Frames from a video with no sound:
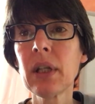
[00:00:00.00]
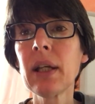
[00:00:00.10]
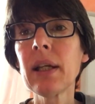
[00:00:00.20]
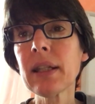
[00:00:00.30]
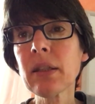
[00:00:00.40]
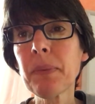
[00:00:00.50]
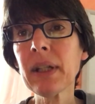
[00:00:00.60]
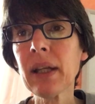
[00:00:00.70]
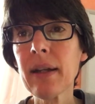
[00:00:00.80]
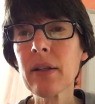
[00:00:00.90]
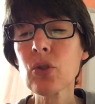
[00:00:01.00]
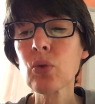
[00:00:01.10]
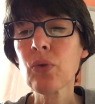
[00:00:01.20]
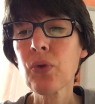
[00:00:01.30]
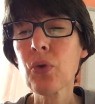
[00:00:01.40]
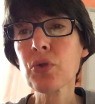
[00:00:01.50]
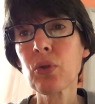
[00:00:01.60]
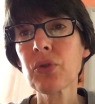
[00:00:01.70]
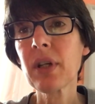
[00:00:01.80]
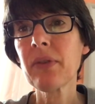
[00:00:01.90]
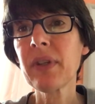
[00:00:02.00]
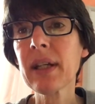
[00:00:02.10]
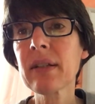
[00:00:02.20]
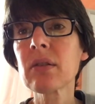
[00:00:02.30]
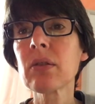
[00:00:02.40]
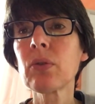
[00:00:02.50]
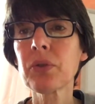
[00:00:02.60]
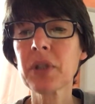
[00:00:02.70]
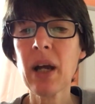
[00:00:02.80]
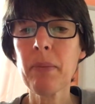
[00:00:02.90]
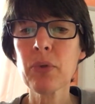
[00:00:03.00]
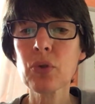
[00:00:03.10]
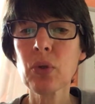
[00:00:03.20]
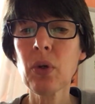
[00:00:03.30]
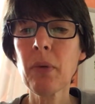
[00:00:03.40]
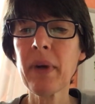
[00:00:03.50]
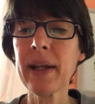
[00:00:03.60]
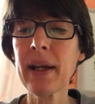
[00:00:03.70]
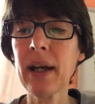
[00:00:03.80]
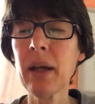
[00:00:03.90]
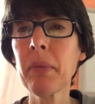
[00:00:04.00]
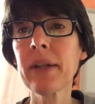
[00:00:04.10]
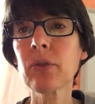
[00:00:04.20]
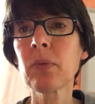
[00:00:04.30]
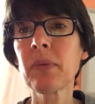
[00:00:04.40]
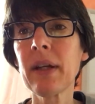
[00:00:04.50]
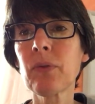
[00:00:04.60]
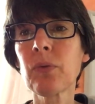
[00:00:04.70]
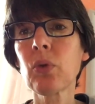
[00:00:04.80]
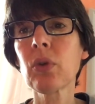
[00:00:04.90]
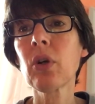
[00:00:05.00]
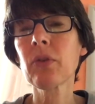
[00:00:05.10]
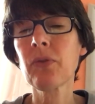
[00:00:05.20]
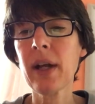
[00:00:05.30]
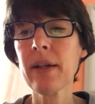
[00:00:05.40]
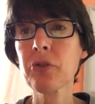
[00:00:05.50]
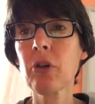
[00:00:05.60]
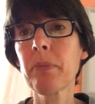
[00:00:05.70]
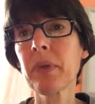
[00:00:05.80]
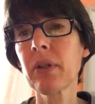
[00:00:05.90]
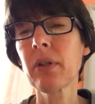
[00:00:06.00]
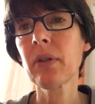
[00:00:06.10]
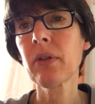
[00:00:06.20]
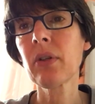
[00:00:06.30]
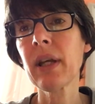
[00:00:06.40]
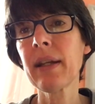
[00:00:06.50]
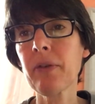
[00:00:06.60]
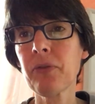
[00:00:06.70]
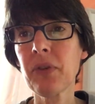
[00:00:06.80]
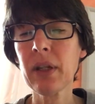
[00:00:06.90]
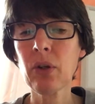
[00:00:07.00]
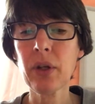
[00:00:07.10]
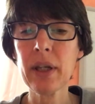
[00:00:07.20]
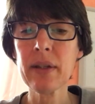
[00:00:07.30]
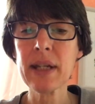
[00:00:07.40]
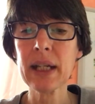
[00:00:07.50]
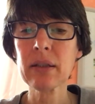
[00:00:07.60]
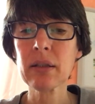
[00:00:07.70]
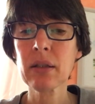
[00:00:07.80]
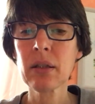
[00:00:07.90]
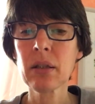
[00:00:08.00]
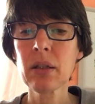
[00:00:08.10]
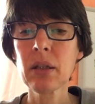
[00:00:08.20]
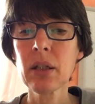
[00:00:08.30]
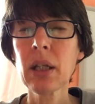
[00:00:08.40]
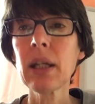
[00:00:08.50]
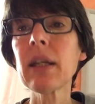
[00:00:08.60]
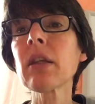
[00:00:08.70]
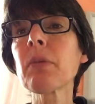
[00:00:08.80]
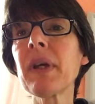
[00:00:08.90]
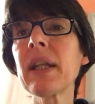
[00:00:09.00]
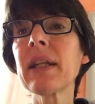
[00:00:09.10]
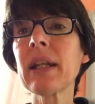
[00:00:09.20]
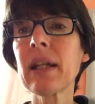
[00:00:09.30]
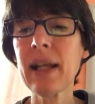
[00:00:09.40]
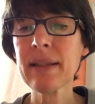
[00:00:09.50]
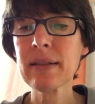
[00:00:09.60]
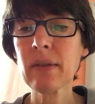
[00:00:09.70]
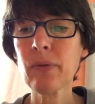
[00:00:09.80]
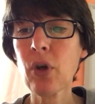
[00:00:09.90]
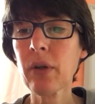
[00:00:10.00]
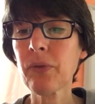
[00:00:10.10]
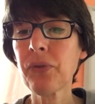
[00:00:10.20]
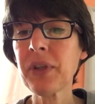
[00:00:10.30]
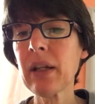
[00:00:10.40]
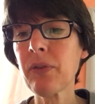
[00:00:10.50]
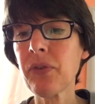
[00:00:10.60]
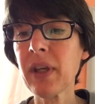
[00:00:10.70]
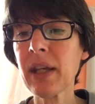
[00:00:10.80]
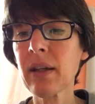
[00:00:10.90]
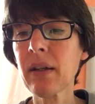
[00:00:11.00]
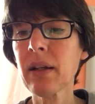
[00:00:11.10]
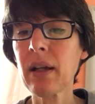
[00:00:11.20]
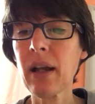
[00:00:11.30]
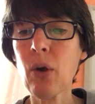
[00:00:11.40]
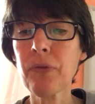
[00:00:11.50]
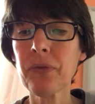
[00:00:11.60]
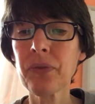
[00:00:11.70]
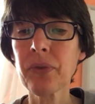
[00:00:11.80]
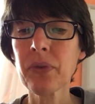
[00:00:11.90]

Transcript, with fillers: Ich bin gerne zu Fuß unterwegs und habe so meine Heimat und meinen Wohnort Waldrop in NRW neu entdeckt. Ich bin in den letzten Wochen viele Wege gelaufen,